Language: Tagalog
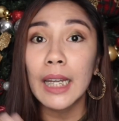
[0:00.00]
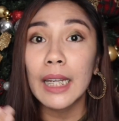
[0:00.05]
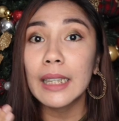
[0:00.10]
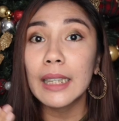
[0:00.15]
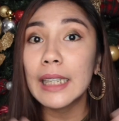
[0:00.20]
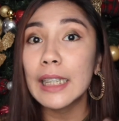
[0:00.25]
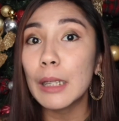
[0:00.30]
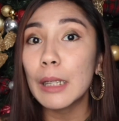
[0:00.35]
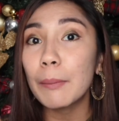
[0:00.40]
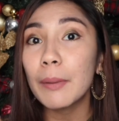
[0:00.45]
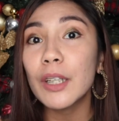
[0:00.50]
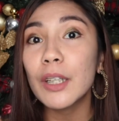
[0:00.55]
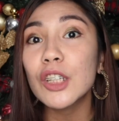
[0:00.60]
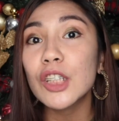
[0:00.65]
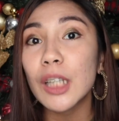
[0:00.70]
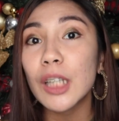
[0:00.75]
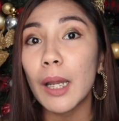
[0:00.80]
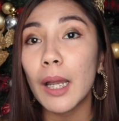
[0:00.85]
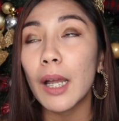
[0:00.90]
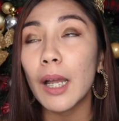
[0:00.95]
Hindi naman
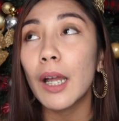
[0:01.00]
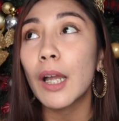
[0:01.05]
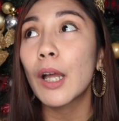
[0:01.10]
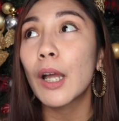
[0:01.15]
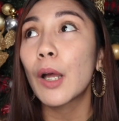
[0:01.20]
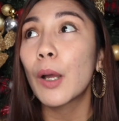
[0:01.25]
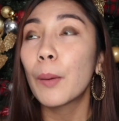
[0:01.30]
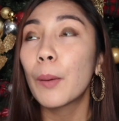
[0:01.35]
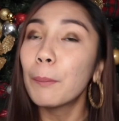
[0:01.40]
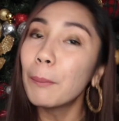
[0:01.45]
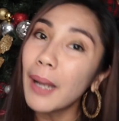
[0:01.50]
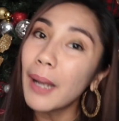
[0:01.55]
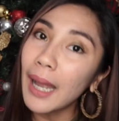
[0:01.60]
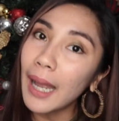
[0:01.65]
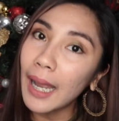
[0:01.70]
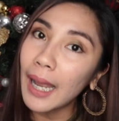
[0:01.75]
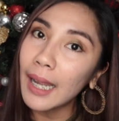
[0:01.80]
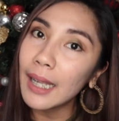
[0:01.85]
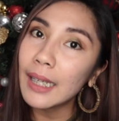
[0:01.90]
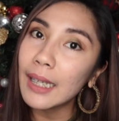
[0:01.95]
siya
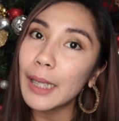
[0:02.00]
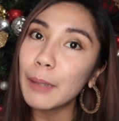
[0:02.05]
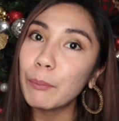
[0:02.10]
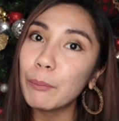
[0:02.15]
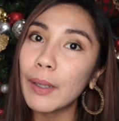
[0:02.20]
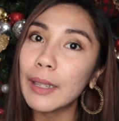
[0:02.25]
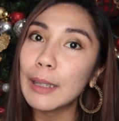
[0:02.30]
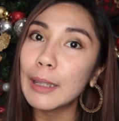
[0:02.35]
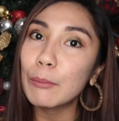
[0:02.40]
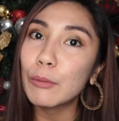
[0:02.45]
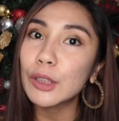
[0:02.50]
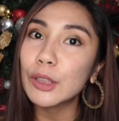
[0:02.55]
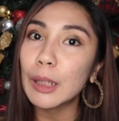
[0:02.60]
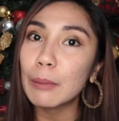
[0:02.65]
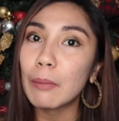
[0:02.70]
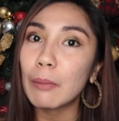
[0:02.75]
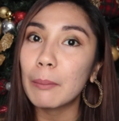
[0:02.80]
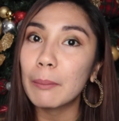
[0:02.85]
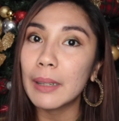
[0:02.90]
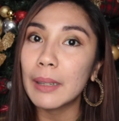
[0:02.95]
mahal and pwede mo
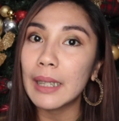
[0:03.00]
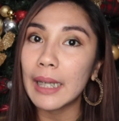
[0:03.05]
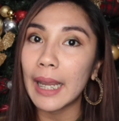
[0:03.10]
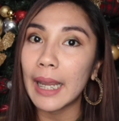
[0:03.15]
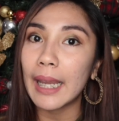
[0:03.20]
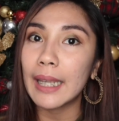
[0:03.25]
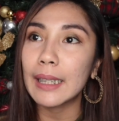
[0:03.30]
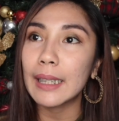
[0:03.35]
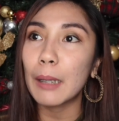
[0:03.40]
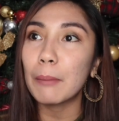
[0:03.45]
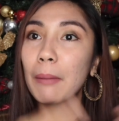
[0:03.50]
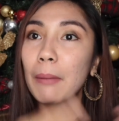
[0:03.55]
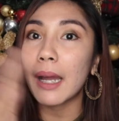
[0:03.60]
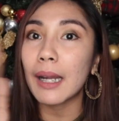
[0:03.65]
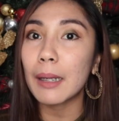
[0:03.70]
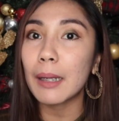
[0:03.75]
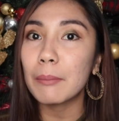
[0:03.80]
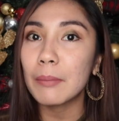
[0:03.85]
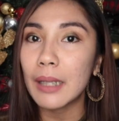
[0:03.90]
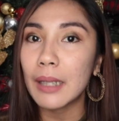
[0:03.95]
siyang mabili ng
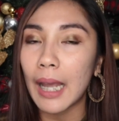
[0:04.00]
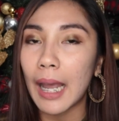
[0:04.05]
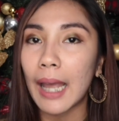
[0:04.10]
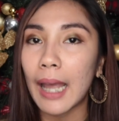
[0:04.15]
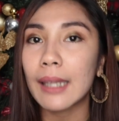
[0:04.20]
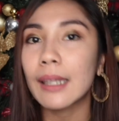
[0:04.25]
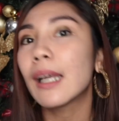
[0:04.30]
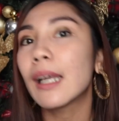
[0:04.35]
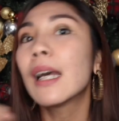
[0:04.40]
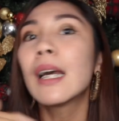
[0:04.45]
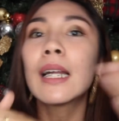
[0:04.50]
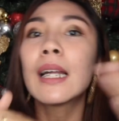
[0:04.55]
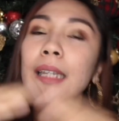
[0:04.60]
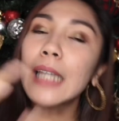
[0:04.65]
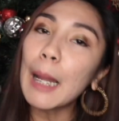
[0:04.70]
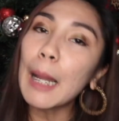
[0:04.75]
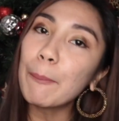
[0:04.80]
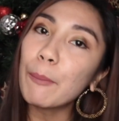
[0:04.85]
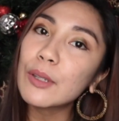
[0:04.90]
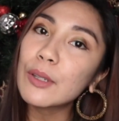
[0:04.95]
maramihan
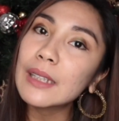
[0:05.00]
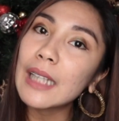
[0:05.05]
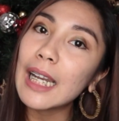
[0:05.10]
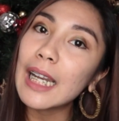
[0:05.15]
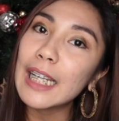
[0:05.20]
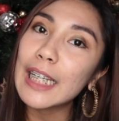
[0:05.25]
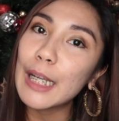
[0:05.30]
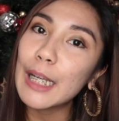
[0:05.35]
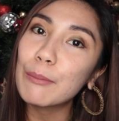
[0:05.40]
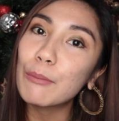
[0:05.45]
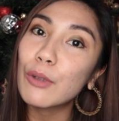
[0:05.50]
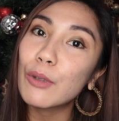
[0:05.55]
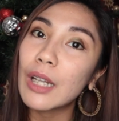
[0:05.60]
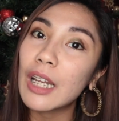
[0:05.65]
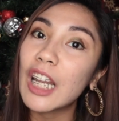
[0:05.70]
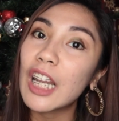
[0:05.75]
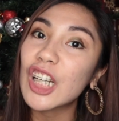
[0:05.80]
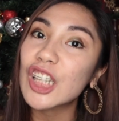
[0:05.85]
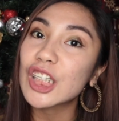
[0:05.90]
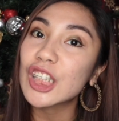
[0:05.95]
tapos, lalagyan mo na
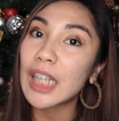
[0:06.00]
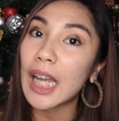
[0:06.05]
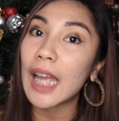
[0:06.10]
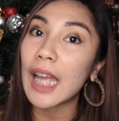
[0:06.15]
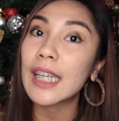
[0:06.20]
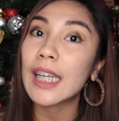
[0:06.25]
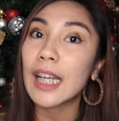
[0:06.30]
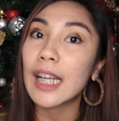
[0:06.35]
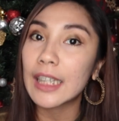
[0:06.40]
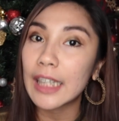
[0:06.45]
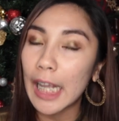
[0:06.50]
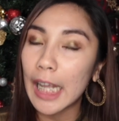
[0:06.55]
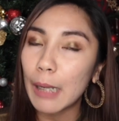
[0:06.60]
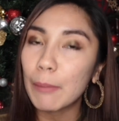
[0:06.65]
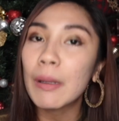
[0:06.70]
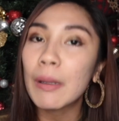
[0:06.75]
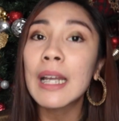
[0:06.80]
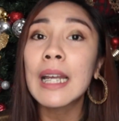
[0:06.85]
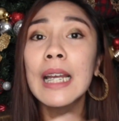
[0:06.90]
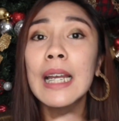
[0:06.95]
lang siya ng
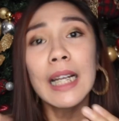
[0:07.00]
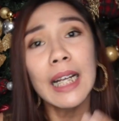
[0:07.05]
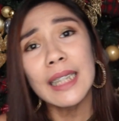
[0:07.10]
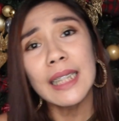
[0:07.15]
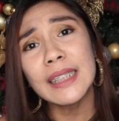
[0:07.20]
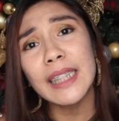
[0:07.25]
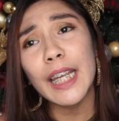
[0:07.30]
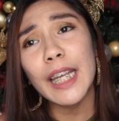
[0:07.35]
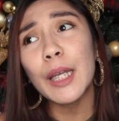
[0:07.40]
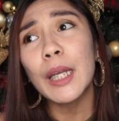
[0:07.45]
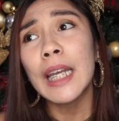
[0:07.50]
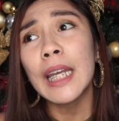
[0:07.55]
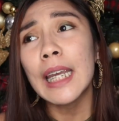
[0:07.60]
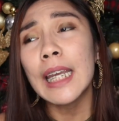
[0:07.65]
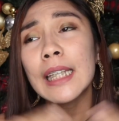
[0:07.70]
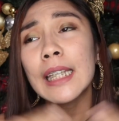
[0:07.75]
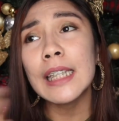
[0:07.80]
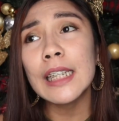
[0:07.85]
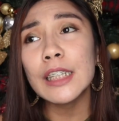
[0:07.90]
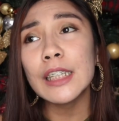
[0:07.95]
name. Kasi,
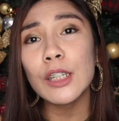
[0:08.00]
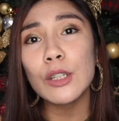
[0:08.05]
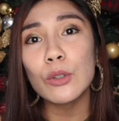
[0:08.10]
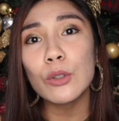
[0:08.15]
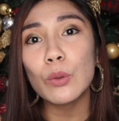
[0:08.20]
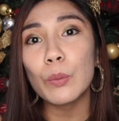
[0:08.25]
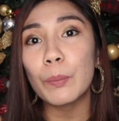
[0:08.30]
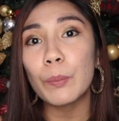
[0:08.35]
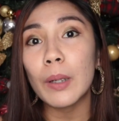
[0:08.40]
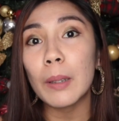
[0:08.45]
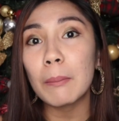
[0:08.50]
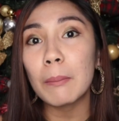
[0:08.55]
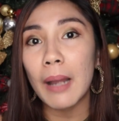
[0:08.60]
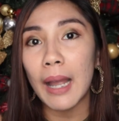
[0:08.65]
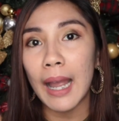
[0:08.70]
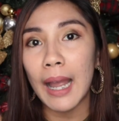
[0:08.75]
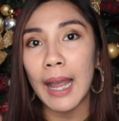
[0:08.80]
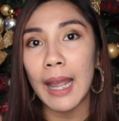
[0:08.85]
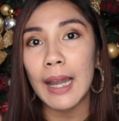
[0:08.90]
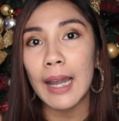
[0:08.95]
hindi siya super
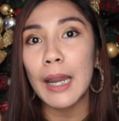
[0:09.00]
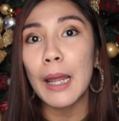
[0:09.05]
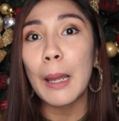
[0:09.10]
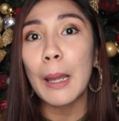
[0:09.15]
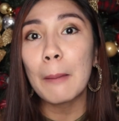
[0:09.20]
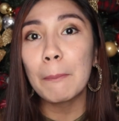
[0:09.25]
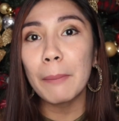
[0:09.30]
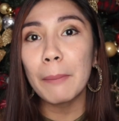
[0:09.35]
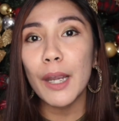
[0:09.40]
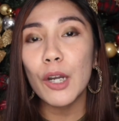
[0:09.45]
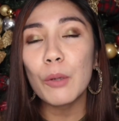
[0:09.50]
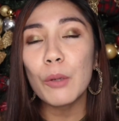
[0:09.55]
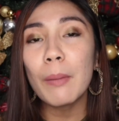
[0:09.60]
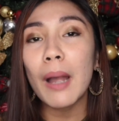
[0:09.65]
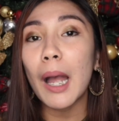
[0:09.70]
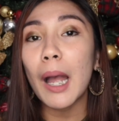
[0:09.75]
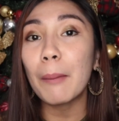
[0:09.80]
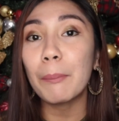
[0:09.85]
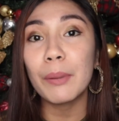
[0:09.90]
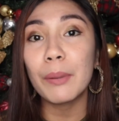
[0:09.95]
mahal, pero
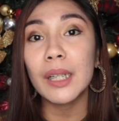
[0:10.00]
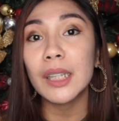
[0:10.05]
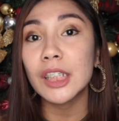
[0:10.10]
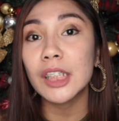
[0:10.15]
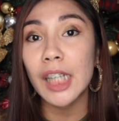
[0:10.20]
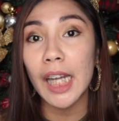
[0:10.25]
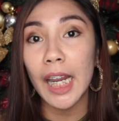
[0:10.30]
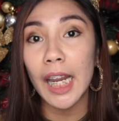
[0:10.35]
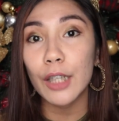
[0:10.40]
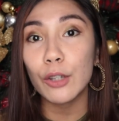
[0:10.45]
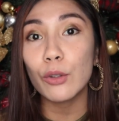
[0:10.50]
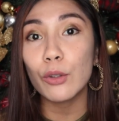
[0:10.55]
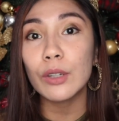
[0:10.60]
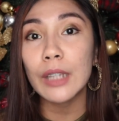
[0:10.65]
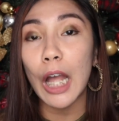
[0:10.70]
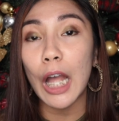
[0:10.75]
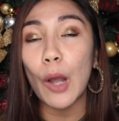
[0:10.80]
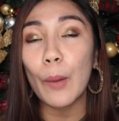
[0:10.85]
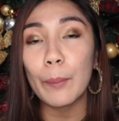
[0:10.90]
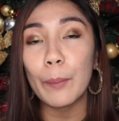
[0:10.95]
ma-appreciate nung
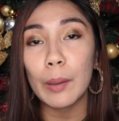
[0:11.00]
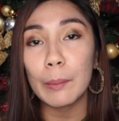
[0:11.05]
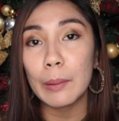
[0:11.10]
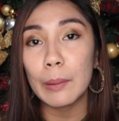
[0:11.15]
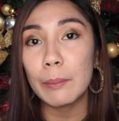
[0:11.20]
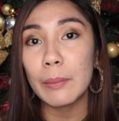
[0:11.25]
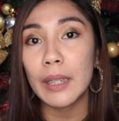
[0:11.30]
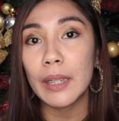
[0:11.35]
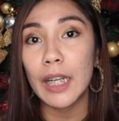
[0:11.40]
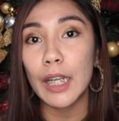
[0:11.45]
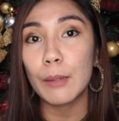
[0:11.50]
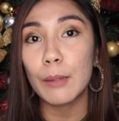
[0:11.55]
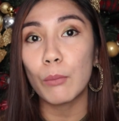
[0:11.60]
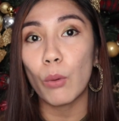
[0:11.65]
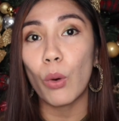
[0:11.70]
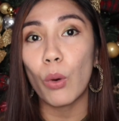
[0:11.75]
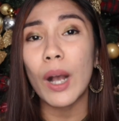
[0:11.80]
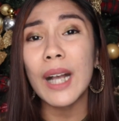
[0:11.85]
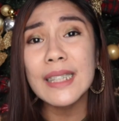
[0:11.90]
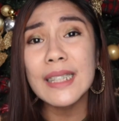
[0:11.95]
taong pagbibigyan
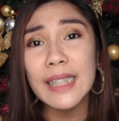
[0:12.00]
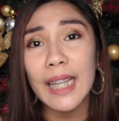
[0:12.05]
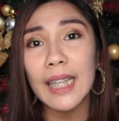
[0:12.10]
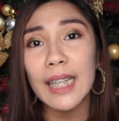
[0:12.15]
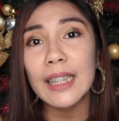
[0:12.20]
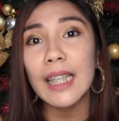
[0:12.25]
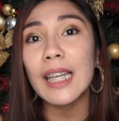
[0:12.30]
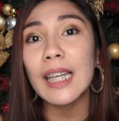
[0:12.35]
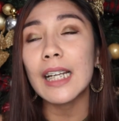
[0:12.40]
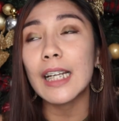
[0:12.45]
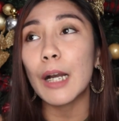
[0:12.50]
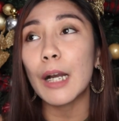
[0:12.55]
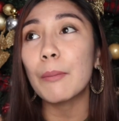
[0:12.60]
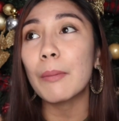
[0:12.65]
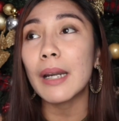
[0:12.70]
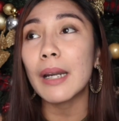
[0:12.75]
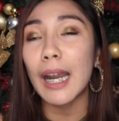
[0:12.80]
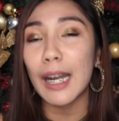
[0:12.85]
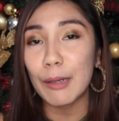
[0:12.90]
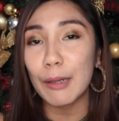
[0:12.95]
mo kasi talagang
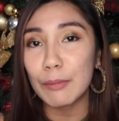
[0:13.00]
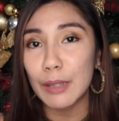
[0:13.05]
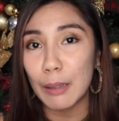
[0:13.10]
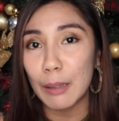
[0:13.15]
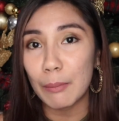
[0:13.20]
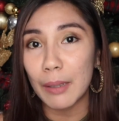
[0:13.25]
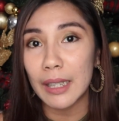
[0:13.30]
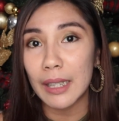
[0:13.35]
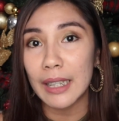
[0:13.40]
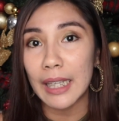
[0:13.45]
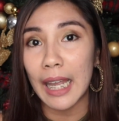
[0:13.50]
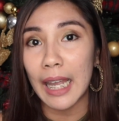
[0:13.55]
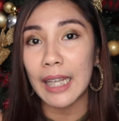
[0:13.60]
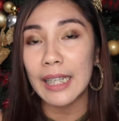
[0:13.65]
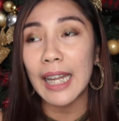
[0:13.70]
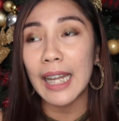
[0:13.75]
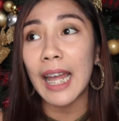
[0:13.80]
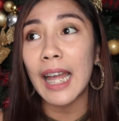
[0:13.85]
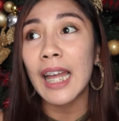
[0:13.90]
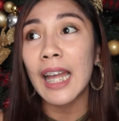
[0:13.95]
mararamdaman niya
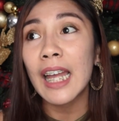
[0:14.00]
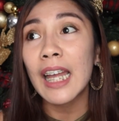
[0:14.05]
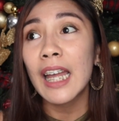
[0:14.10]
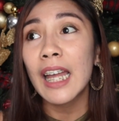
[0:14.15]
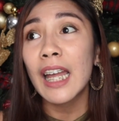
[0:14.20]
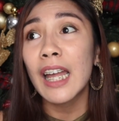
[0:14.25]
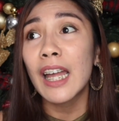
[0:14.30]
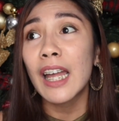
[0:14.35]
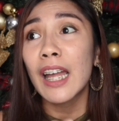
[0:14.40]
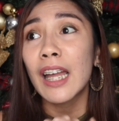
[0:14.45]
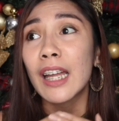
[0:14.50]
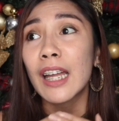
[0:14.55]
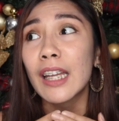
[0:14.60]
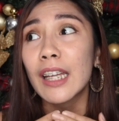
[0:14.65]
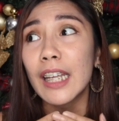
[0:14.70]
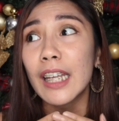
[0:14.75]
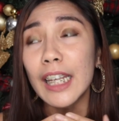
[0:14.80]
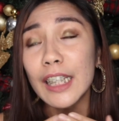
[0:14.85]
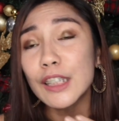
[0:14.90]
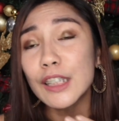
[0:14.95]
na
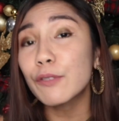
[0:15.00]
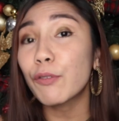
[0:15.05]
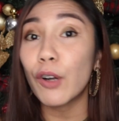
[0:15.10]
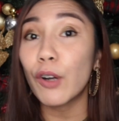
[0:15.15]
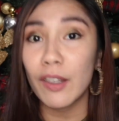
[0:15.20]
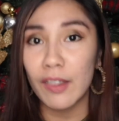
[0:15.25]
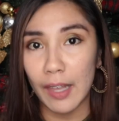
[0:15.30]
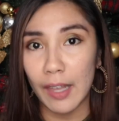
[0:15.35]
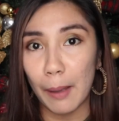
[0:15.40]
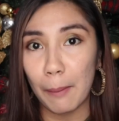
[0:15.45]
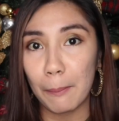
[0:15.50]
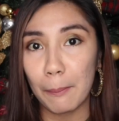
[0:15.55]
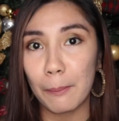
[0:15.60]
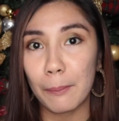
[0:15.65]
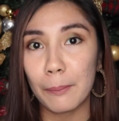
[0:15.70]
it's for them.